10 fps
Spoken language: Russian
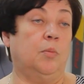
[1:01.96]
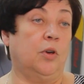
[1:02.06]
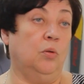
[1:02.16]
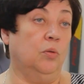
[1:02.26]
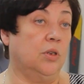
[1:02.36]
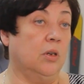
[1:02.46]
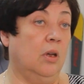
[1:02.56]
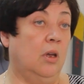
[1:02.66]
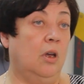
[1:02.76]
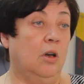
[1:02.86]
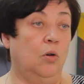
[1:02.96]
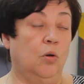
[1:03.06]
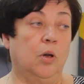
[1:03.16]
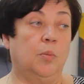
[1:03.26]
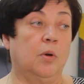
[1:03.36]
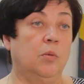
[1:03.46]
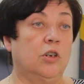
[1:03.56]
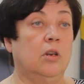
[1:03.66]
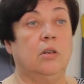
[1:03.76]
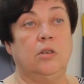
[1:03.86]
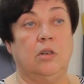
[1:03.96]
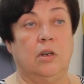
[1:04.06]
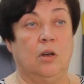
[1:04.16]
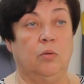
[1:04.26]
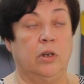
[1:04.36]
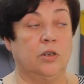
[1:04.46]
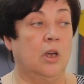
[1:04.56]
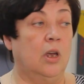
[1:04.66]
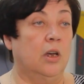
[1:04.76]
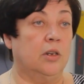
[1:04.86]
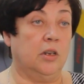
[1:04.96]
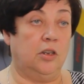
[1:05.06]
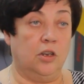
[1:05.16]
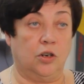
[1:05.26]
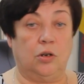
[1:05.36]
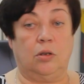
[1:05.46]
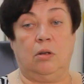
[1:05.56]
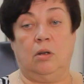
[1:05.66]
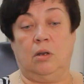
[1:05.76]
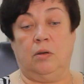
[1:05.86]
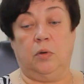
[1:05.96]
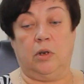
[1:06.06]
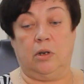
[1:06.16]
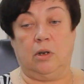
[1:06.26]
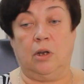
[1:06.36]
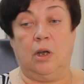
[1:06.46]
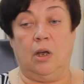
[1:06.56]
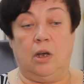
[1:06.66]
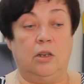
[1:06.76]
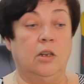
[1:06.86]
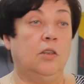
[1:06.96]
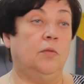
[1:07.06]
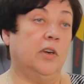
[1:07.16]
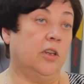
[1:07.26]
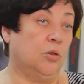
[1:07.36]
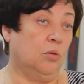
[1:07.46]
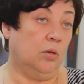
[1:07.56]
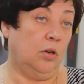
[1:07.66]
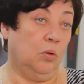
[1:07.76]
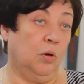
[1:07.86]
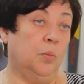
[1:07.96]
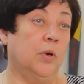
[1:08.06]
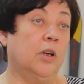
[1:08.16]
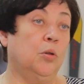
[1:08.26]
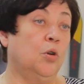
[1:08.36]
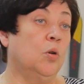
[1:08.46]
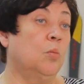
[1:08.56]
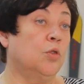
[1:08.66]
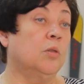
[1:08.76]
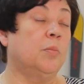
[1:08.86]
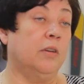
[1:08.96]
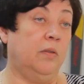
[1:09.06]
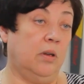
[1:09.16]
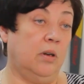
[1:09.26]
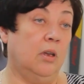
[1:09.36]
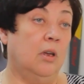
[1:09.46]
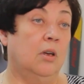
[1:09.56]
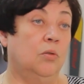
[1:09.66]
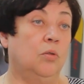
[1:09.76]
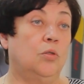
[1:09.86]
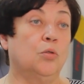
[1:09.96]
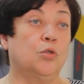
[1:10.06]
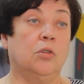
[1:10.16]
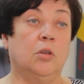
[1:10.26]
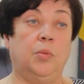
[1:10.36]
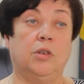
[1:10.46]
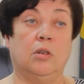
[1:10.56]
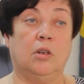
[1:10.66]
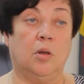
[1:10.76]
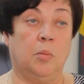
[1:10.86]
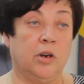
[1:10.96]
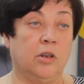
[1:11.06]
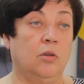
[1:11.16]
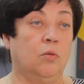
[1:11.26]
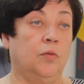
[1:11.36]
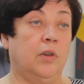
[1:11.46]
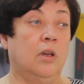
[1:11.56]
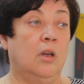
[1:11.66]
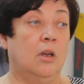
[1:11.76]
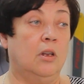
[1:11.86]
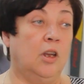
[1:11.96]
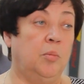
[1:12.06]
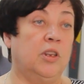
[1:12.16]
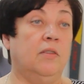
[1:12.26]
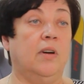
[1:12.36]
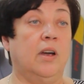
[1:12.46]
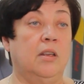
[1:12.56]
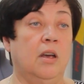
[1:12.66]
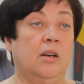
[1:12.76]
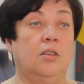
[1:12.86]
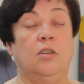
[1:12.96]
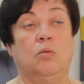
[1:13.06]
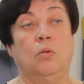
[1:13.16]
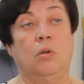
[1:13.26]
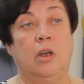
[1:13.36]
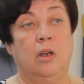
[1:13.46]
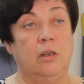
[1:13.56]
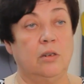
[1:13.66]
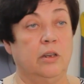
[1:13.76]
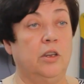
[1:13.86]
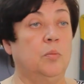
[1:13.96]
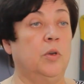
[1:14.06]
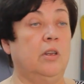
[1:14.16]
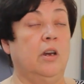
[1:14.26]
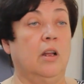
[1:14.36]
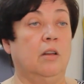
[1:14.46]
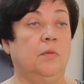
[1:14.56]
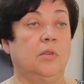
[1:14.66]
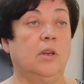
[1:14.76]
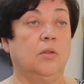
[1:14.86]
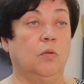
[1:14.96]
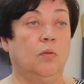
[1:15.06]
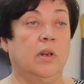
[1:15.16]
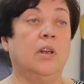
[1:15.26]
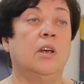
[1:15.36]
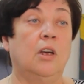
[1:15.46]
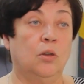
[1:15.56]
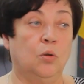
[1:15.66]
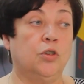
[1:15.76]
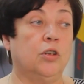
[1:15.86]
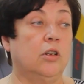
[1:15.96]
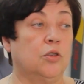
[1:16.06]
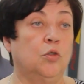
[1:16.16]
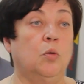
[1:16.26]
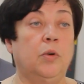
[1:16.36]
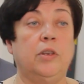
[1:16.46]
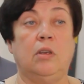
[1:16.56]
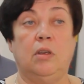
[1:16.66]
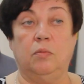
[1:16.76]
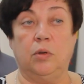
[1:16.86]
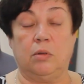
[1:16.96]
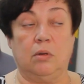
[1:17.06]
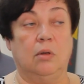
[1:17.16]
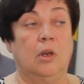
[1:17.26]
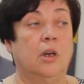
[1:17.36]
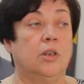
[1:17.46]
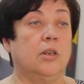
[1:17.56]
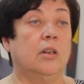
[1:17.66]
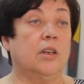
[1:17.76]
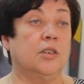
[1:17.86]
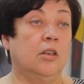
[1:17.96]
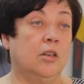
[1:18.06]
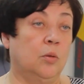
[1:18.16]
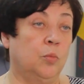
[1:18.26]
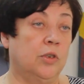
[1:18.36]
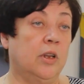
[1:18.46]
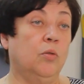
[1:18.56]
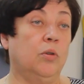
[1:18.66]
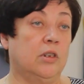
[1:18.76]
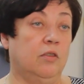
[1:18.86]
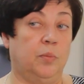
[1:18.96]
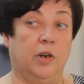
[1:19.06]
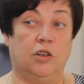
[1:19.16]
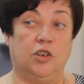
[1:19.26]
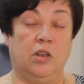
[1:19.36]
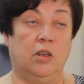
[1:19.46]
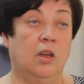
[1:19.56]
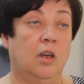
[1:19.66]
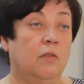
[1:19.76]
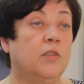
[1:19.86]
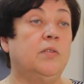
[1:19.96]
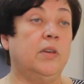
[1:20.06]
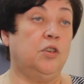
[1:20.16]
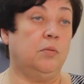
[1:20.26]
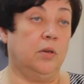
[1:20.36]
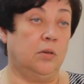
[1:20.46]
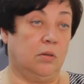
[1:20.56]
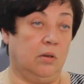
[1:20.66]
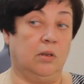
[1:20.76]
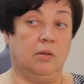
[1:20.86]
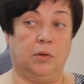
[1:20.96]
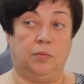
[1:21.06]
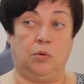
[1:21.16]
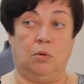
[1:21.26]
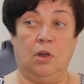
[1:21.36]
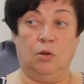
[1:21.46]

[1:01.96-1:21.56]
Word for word: продукция легкой промышленности, она у нас содержит э, вот этот идентификатор идентификационный код, по которому можно проверить. То есть то, что написано на маркировке, наименование, артикул, из каких материалов изготовлено, тоже должно быть и вот э, согласно этому знаку, если в приложении высвечивается это вот все.